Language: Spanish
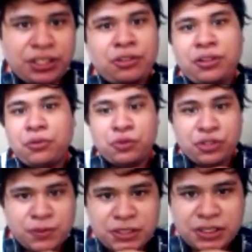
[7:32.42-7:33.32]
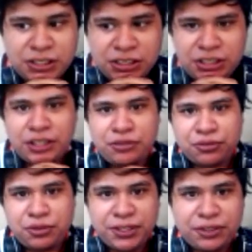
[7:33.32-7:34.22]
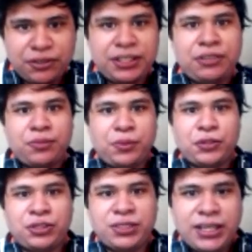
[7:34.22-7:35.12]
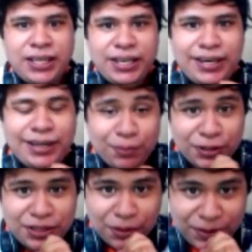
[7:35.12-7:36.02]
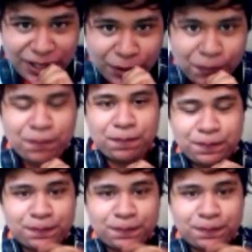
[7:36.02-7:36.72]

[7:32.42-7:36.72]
no tengo mucho más que decir, yo soy Víctor y nos vemos en el próximo video.